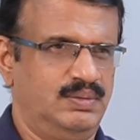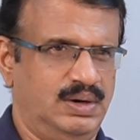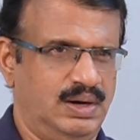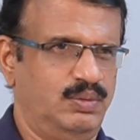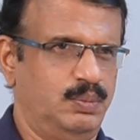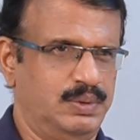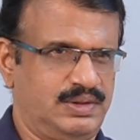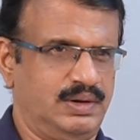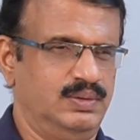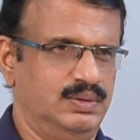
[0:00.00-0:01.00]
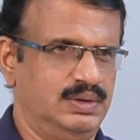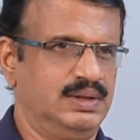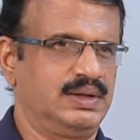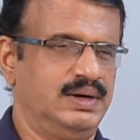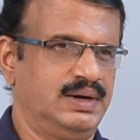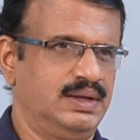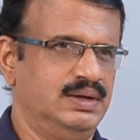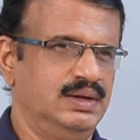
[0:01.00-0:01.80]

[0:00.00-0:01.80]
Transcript: వాళ్ళ విమర్శలో ఎందుకంటే